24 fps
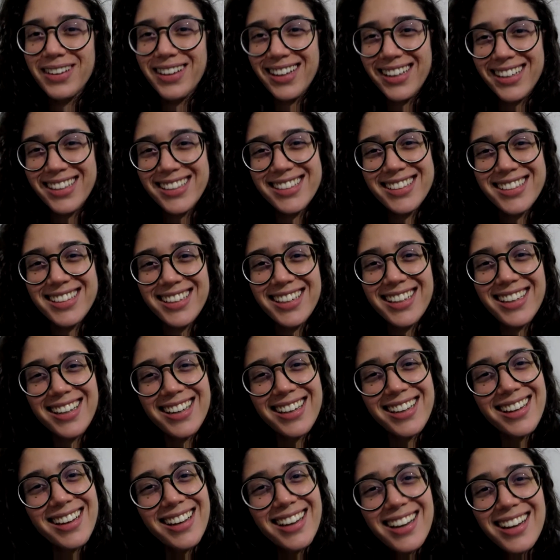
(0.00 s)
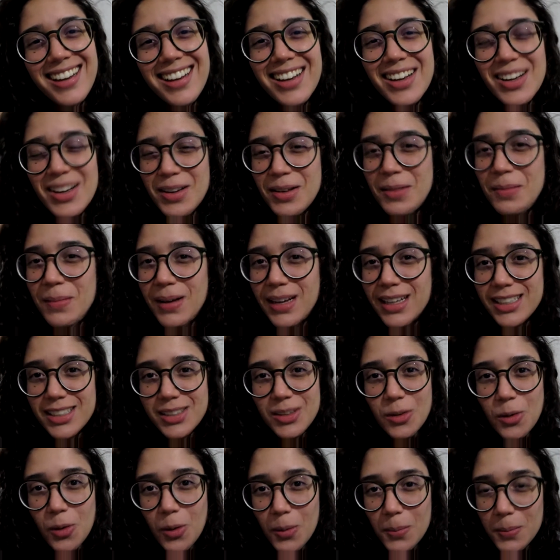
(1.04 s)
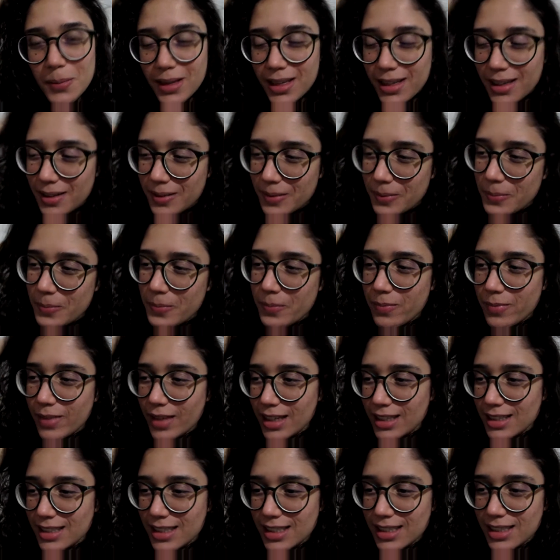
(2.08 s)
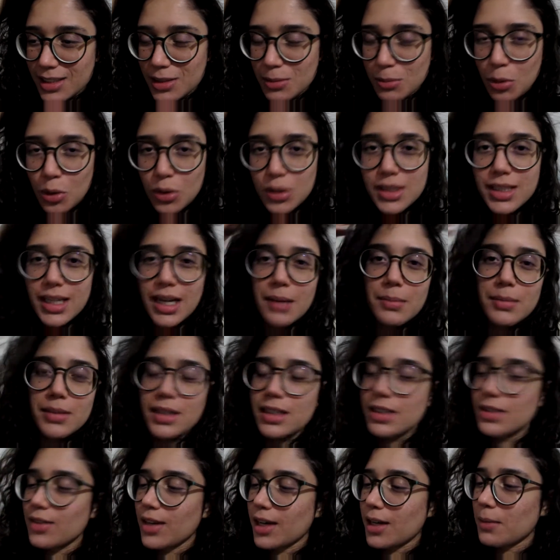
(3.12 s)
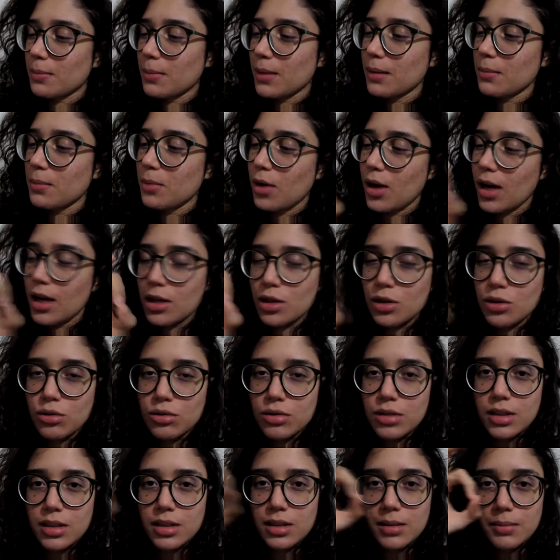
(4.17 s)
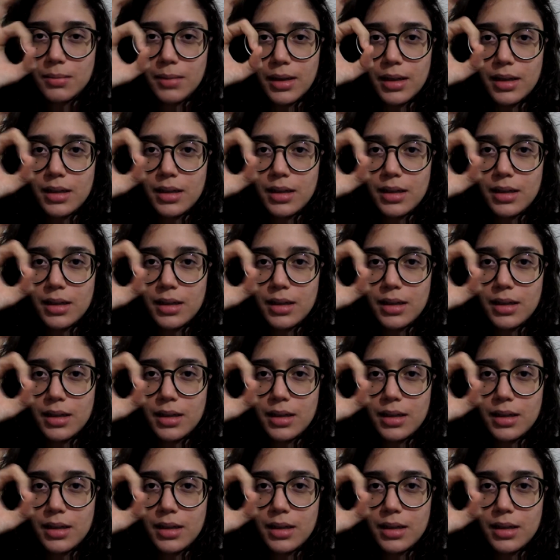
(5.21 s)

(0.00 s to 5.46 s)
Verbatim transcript: mas, mas eu comi. Esqueci de mostrar, mas eles ficaram bem borrachudos, assim, bem